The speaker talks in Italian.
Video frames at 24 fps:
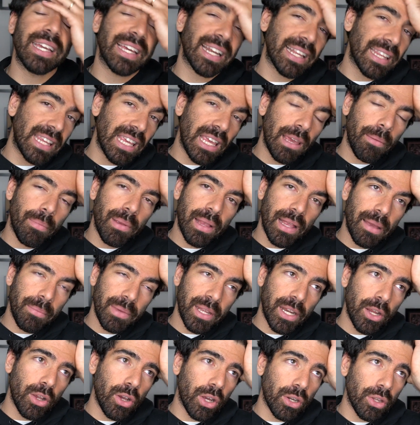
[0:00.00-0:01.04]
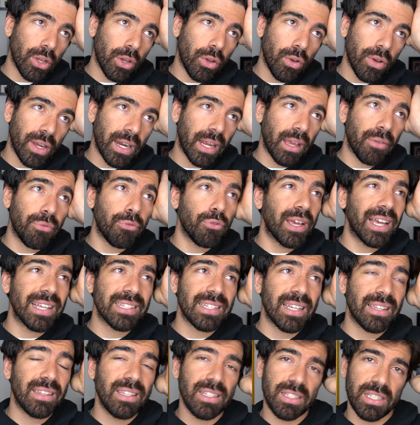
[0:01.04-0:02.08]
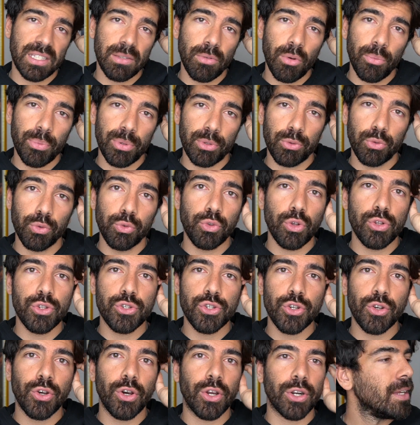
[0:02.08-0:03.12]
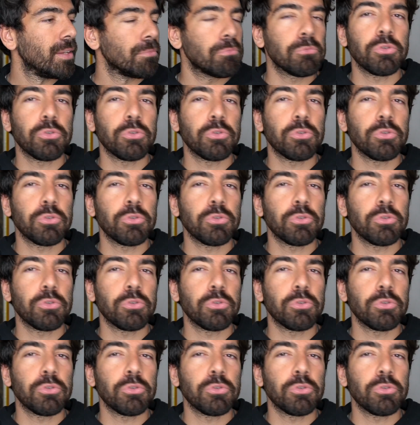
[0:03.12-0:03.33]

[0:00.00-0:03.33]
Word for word: incredibile, mi ricordo ancora che fui gasatissimo per tutto il giorno.